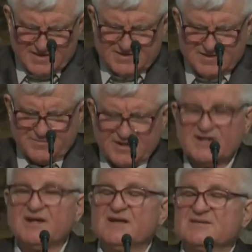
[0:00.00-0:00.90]
Не
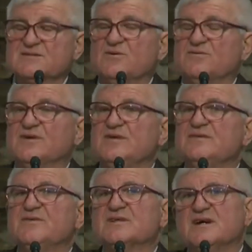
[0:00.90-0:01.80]
покоряй слово.
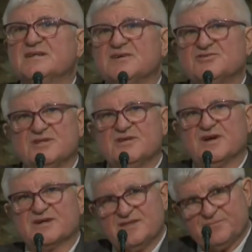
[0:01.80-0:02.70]
И вот когда
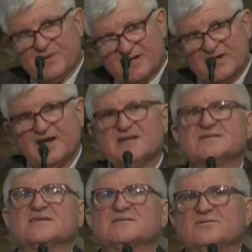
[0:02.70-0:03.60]
человек не
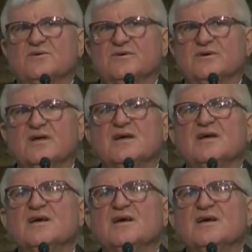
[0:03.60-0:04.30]
покоряется слову,